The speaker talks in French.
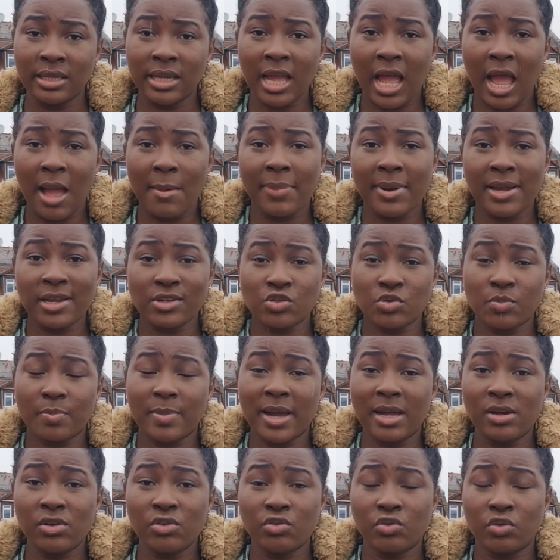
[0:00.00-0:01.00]
Après, je
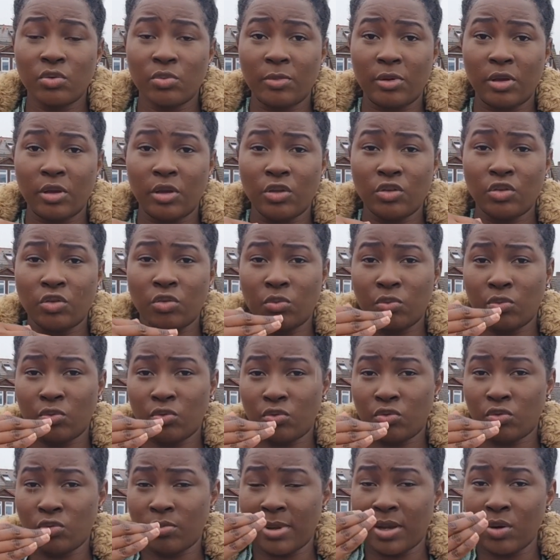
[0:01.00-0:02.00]
parle de mes, de,
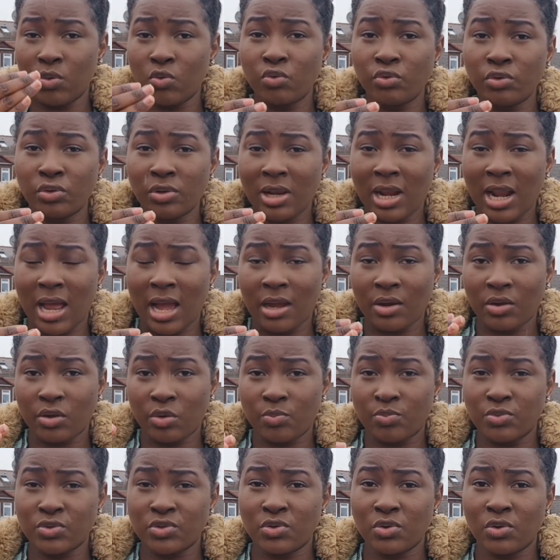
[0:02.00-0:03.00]
mes cours de langue,
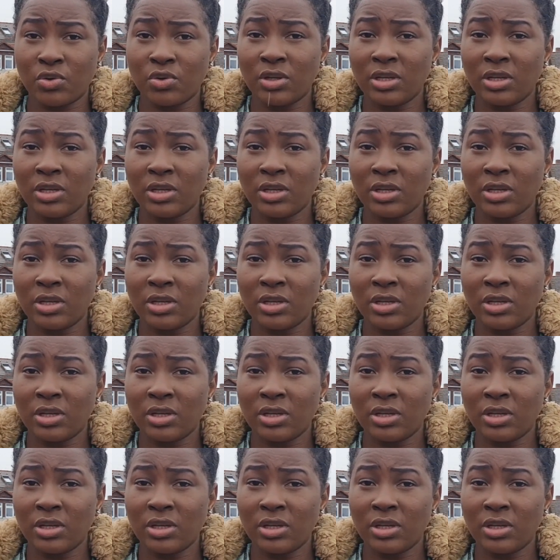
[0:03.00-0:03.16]
puisque